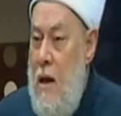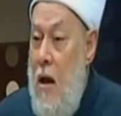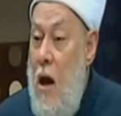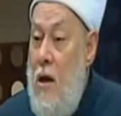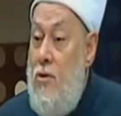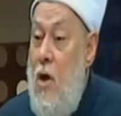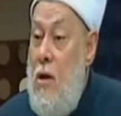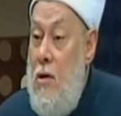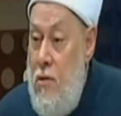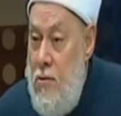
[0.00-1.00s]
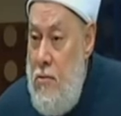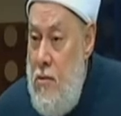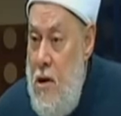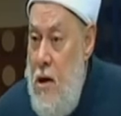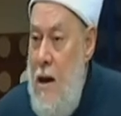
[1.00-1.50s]
الأهطل
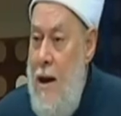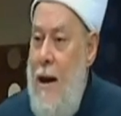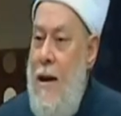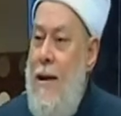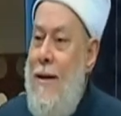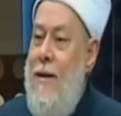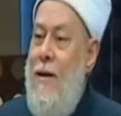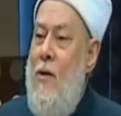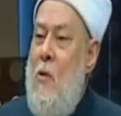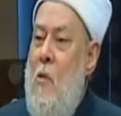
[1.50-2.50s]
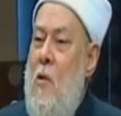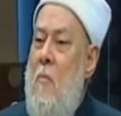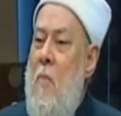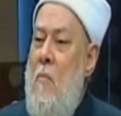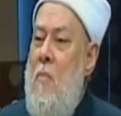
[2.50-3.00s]
م. الذي
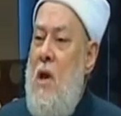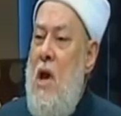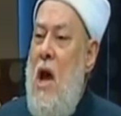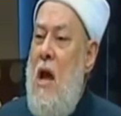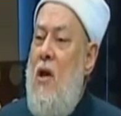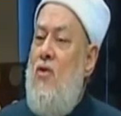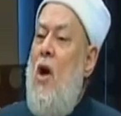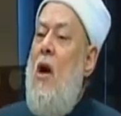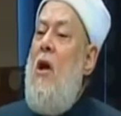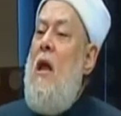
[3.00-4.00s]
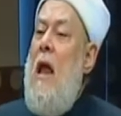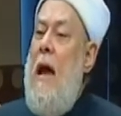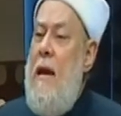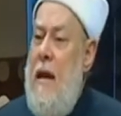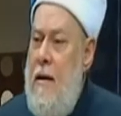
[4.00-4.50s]
هو مبني على طق
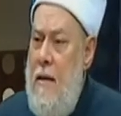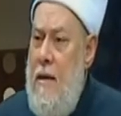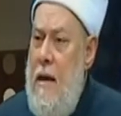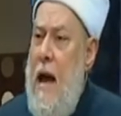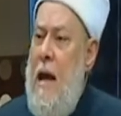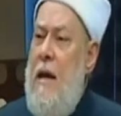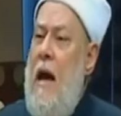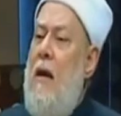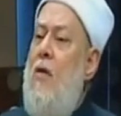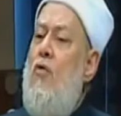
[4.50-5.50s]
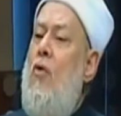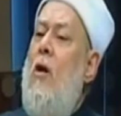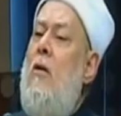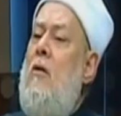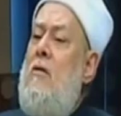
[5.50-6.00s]
الحنك يعني على
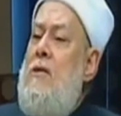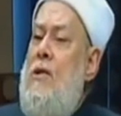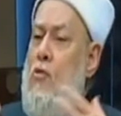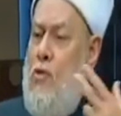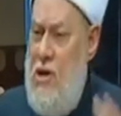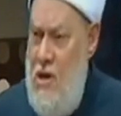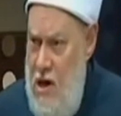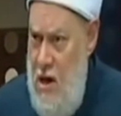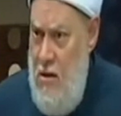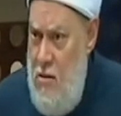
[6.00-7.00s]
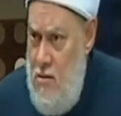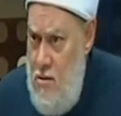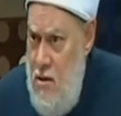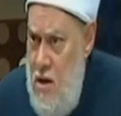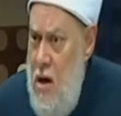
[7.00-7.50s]
الظاهرة الصوتية
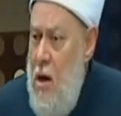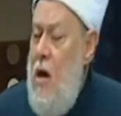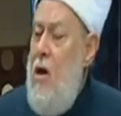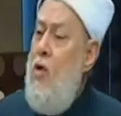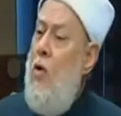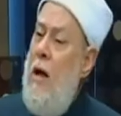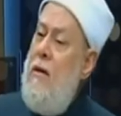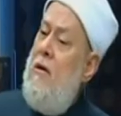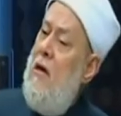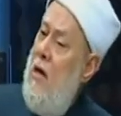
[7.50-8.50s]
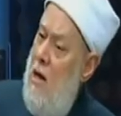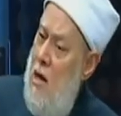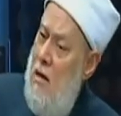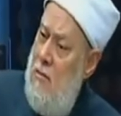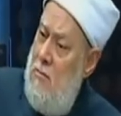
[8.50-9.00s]
يؤدي
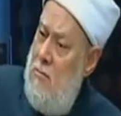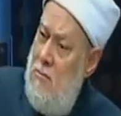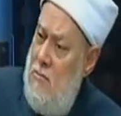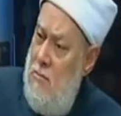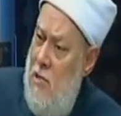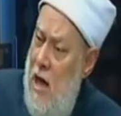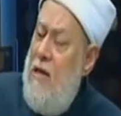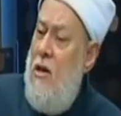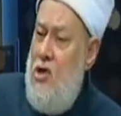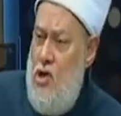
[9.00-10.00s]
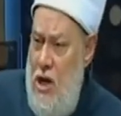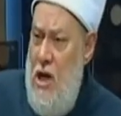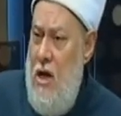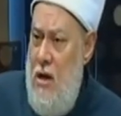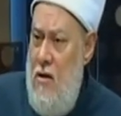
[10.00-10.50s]
إلى
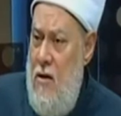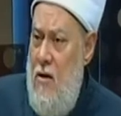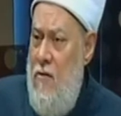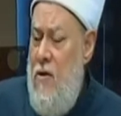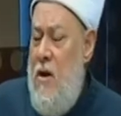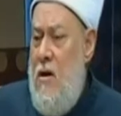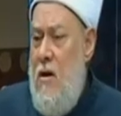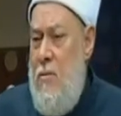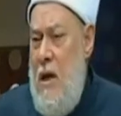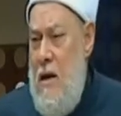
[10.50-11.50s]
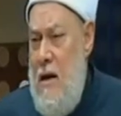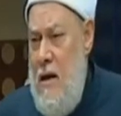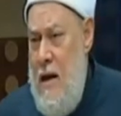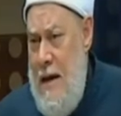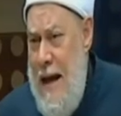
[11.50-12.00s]
التشكيك في
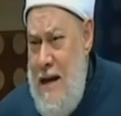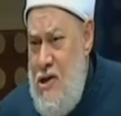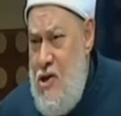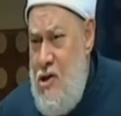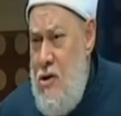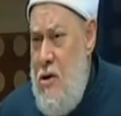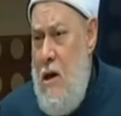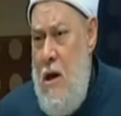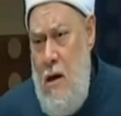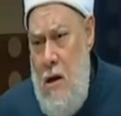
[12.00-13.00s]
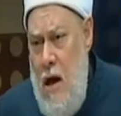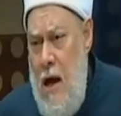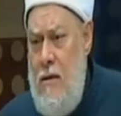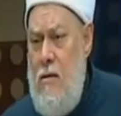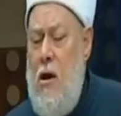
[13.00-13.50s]
قبل الهش لا. نعم. إلى
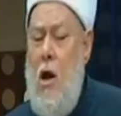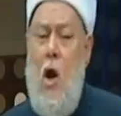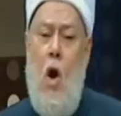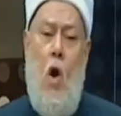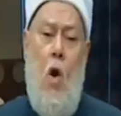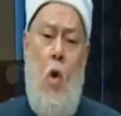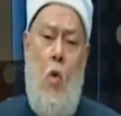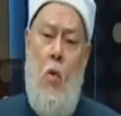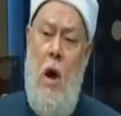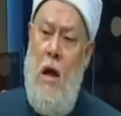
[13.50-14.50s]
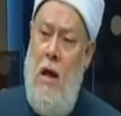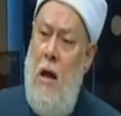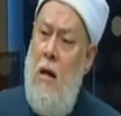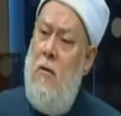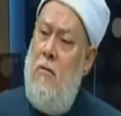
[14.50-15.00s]
الإلحاد نعم.
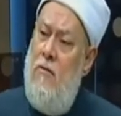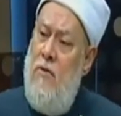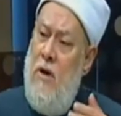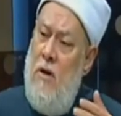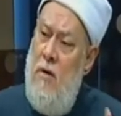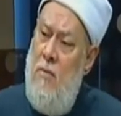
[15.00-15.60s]
والى في